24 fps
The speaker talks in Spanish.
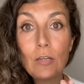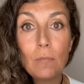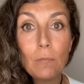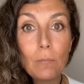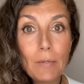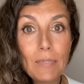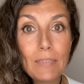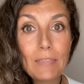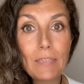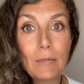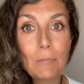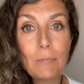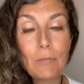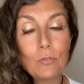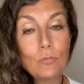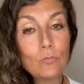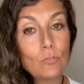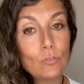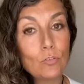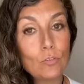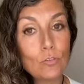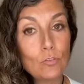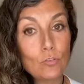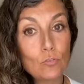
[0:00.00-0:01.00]
20
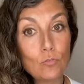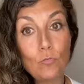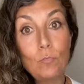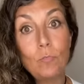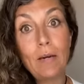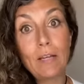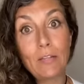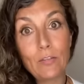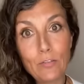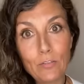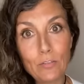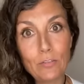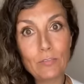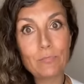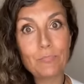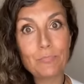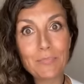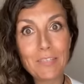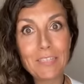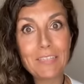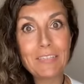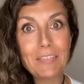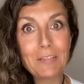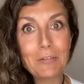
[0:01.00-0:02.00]
minutos, un baño
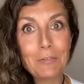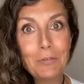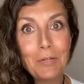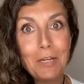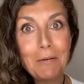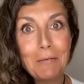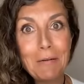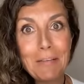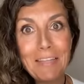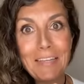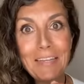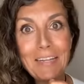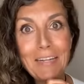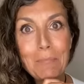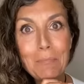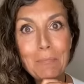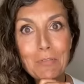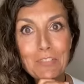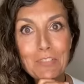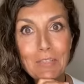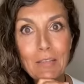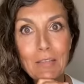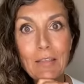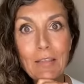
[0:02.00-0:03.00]
entero una bañera
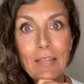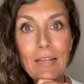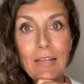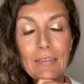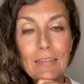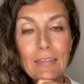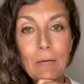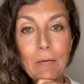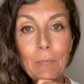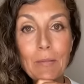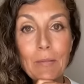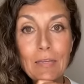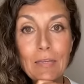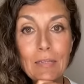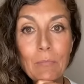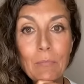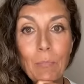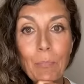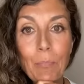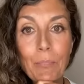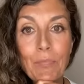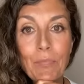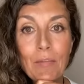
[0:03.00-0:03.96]
pues ideal también,